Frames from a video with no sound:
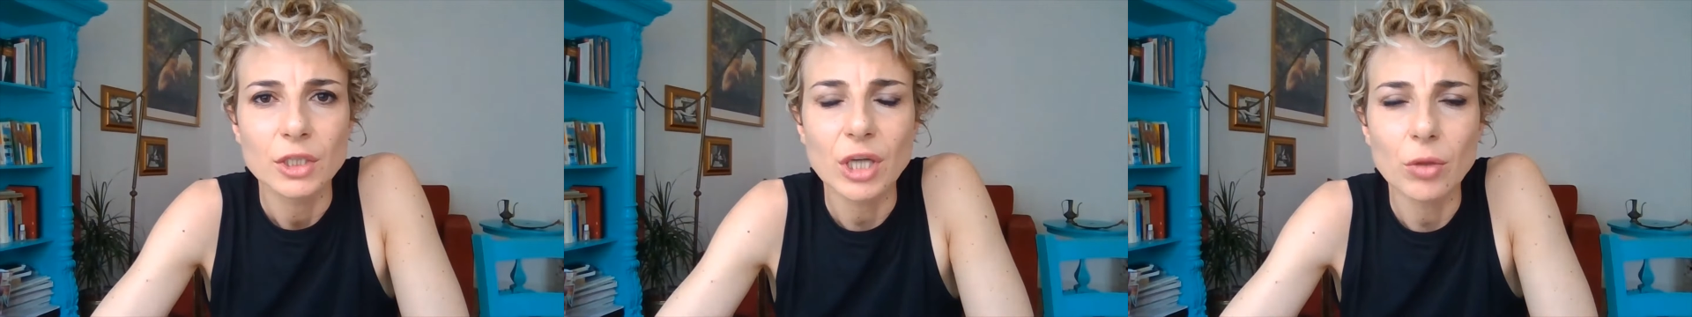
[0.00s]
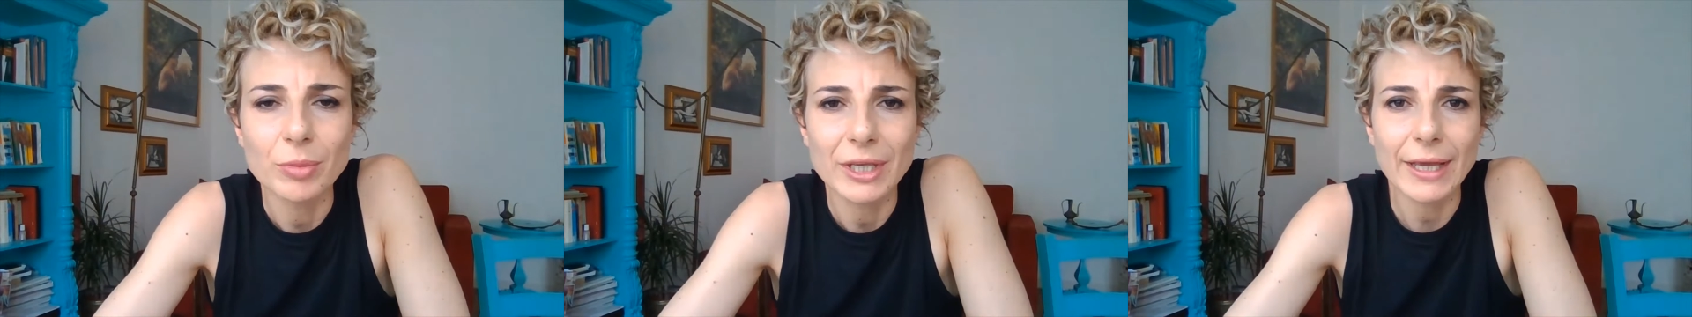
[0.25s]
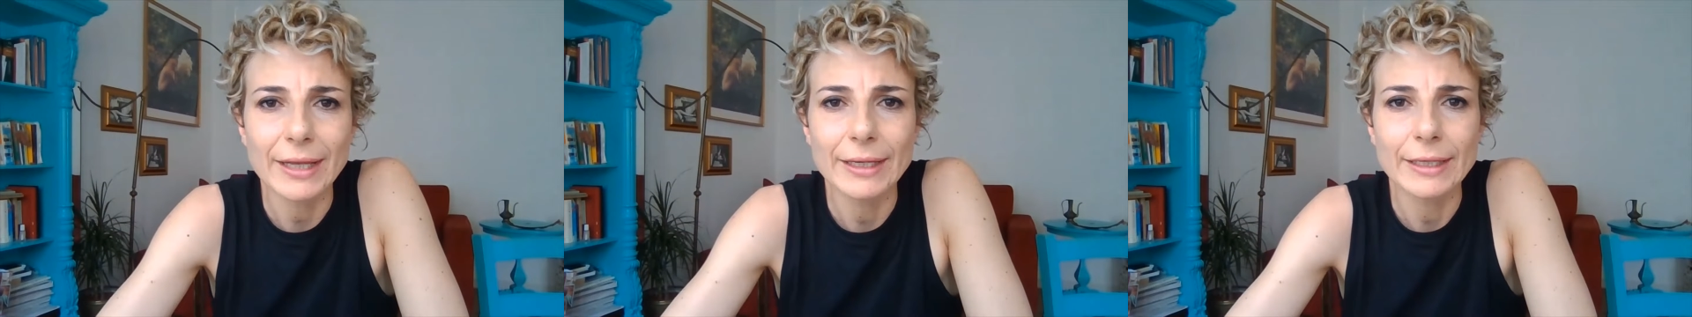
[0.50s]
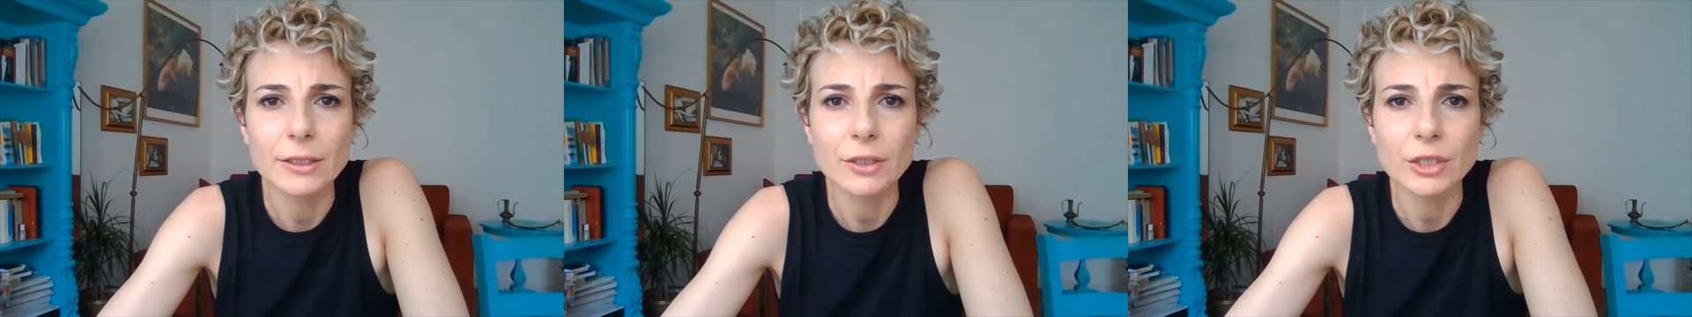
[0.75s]
Ciao
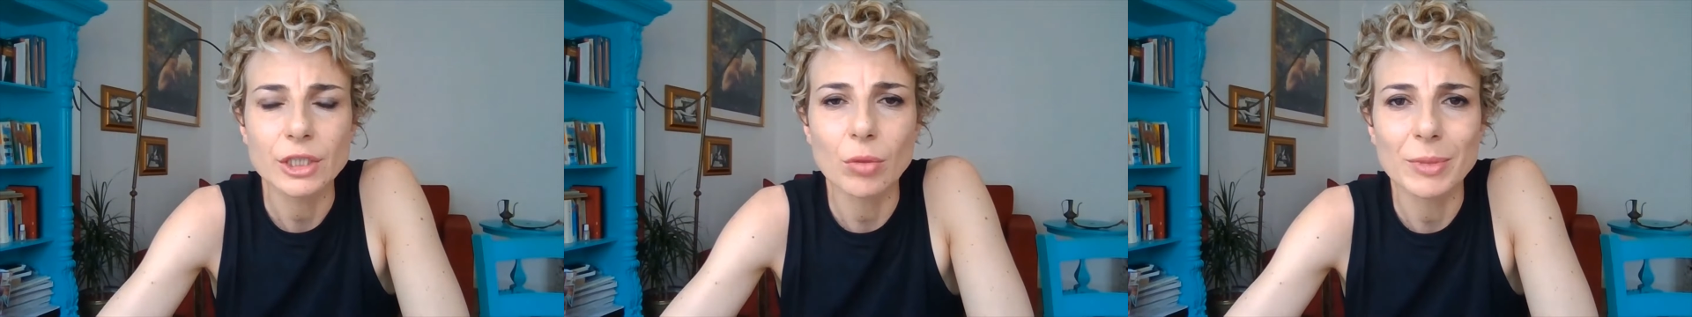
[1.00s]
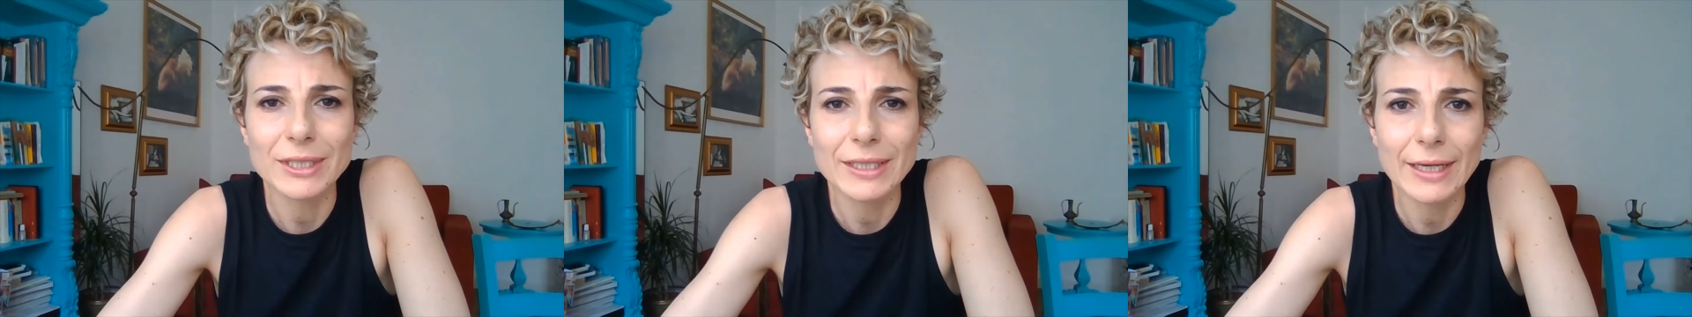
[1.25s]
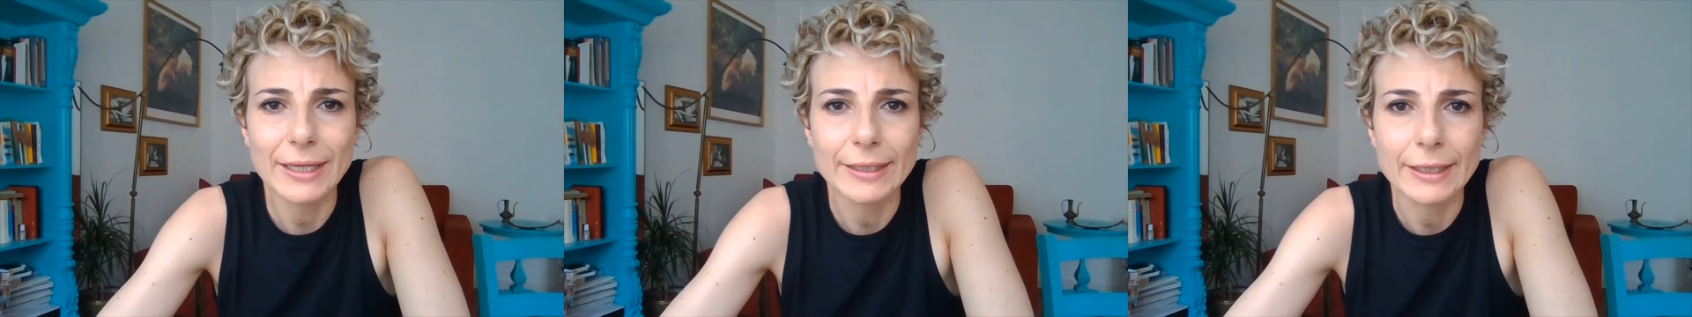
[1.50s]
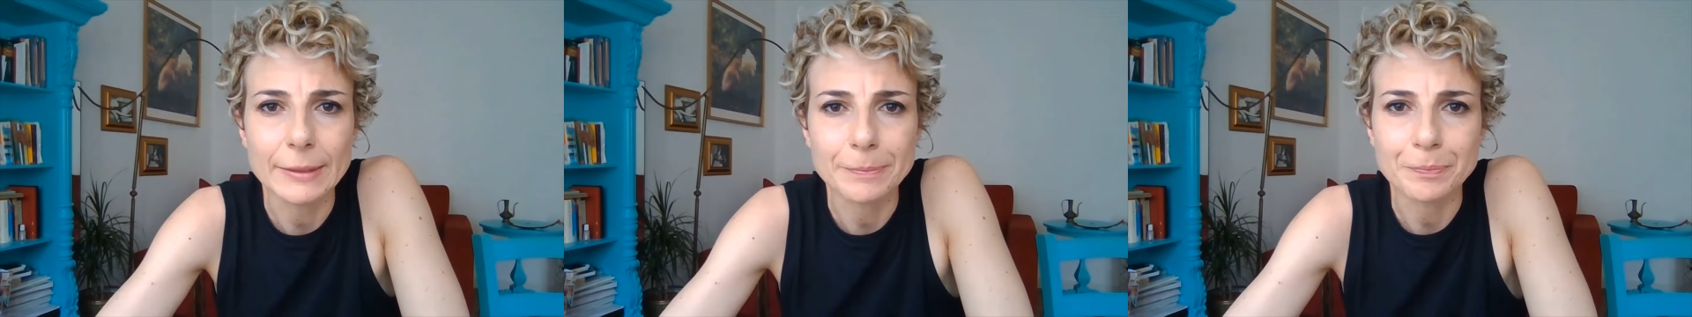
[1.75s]
Michele, ciao
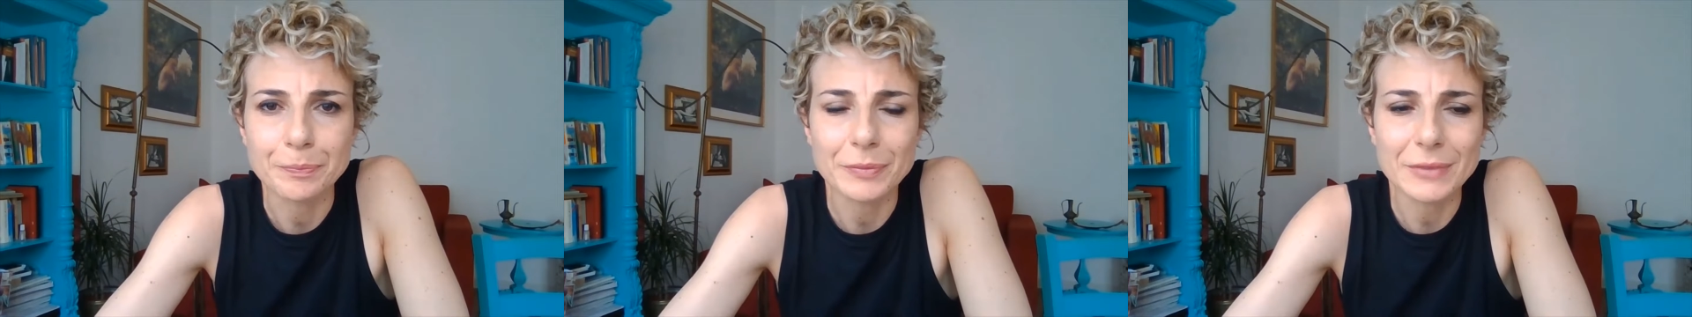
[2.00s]
Maddalena.